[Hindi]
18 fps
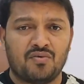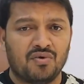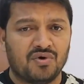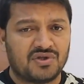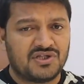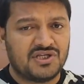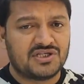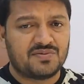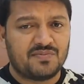
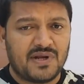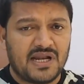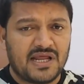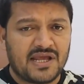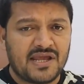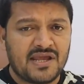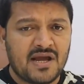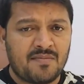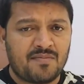कुर्तीस
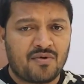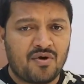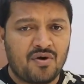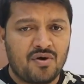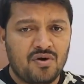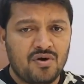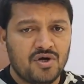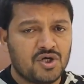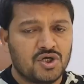मिलेगी
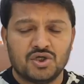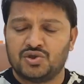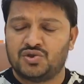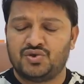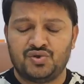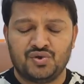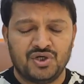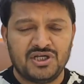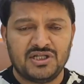
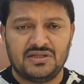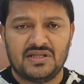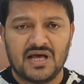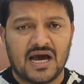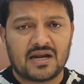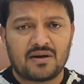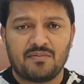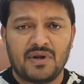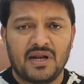आपको
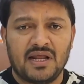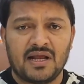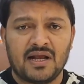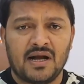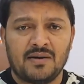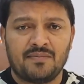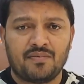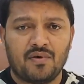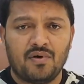चूड़ीदार
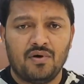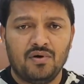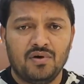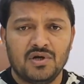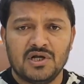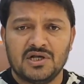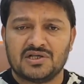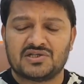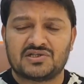मिलेगा
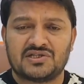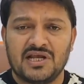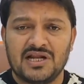आपको